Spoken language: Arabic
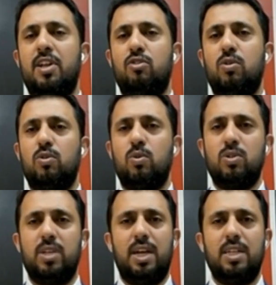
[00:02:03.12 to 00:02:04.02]

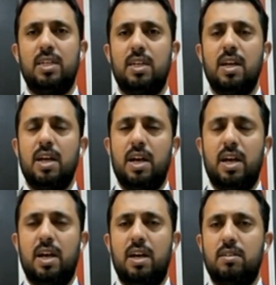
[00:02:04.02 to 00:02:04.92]
يسقطون يعني
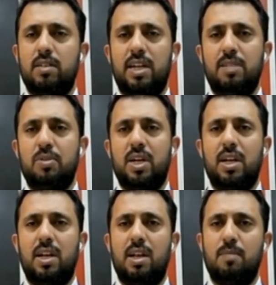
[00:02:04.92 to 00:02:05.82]
آه، يعني
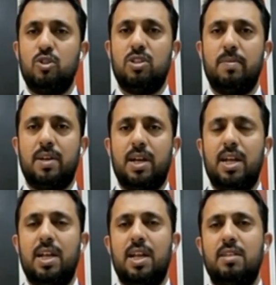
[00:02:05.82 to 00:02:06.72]
بشكل مستمر
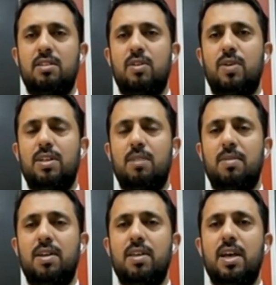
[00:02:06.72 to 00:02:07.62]
خلال السنوات
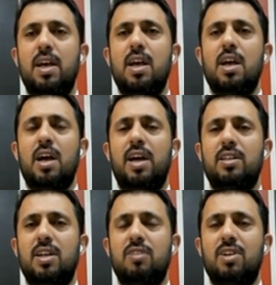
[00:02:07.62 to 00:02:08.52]
الماضيه
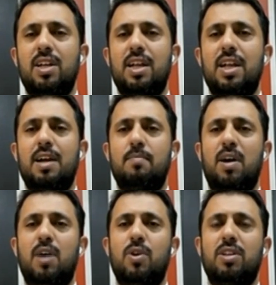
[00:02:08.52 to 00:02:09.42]
حتى نصل الى
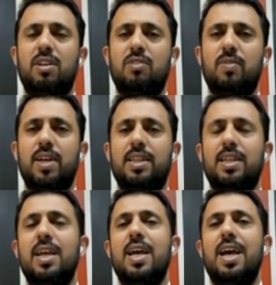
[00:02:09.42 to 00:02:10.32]
محاوله تصفيه
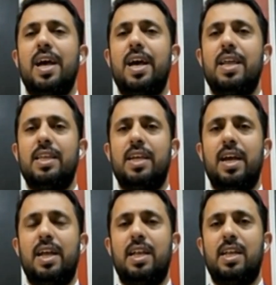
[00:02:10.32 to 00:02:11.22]

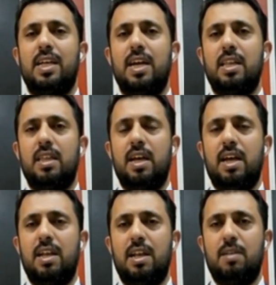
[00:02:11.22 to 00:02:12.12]
هذه
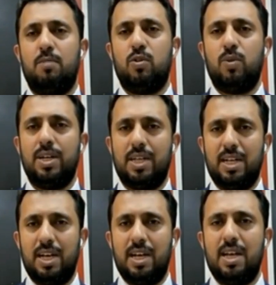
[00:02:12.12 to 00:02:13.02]
الكارثه
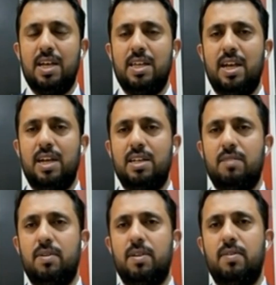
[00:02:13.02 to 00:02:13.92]
المتواجده يعني
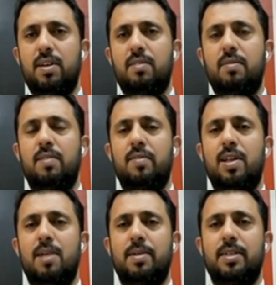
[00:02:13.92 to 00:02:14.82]
في في في, في
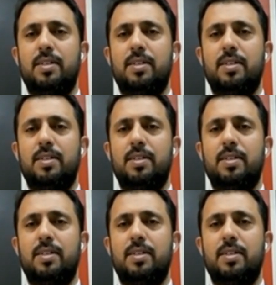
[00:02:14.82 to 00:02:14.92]
اليمن.